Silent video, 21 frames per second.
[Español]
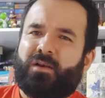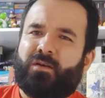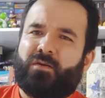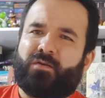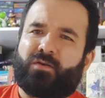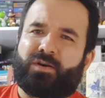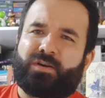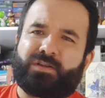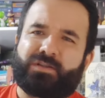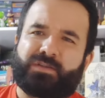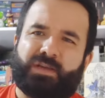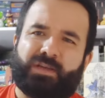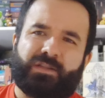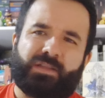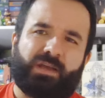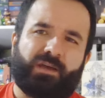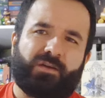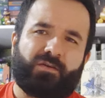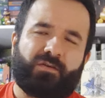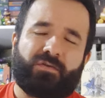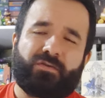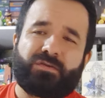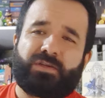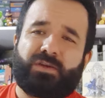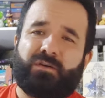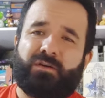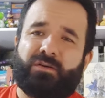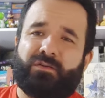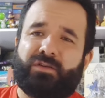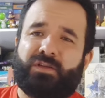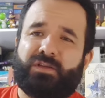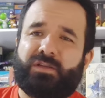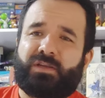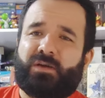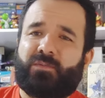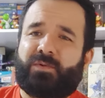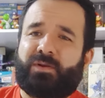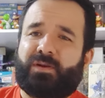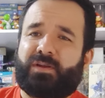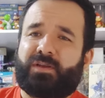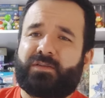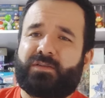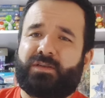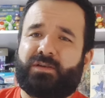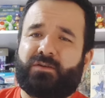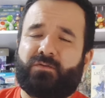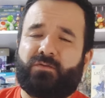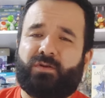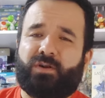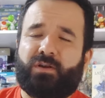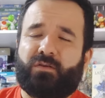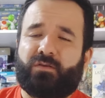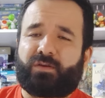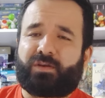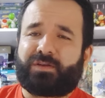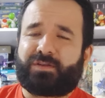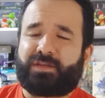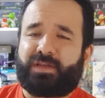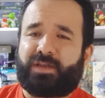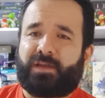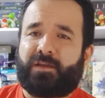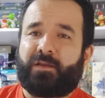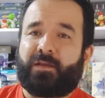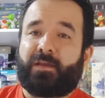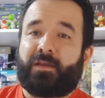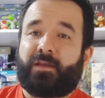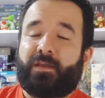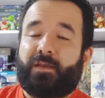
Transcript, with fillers: lo rescataron, lo llevaron allá para que se cure, lo que sea